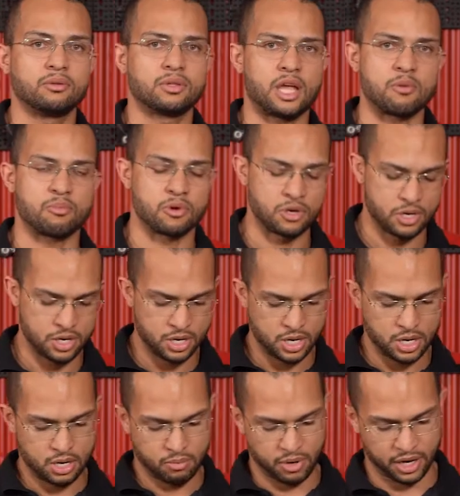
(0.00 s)
tempo,
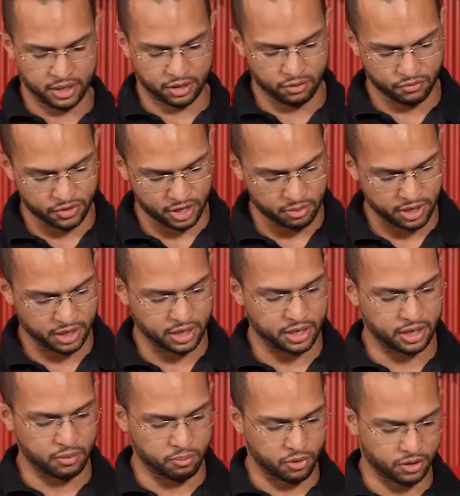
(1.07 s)
para que o virabrequim
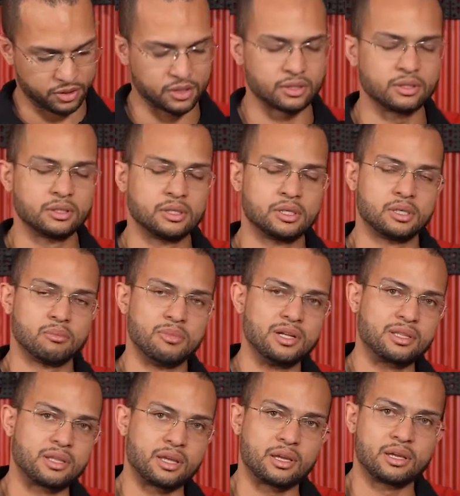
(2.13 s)
ele possa
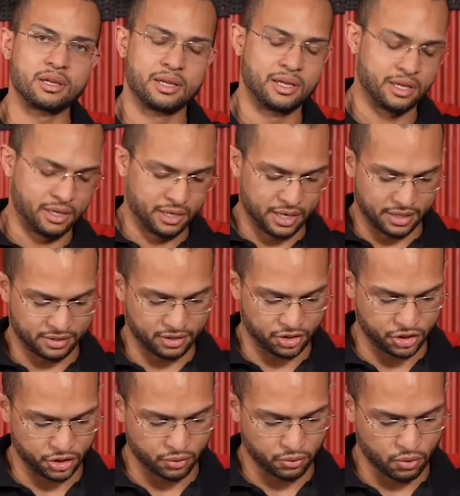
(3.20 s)
manter esse
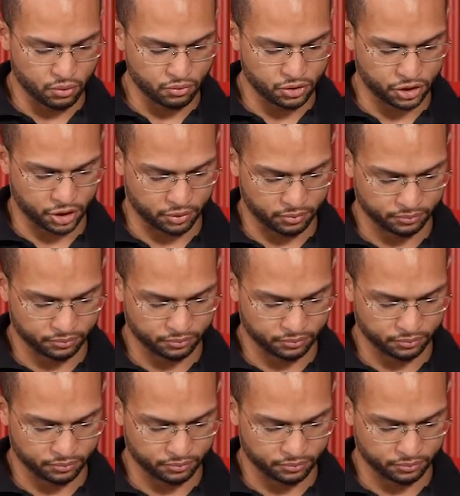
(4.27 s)
giro contínuo.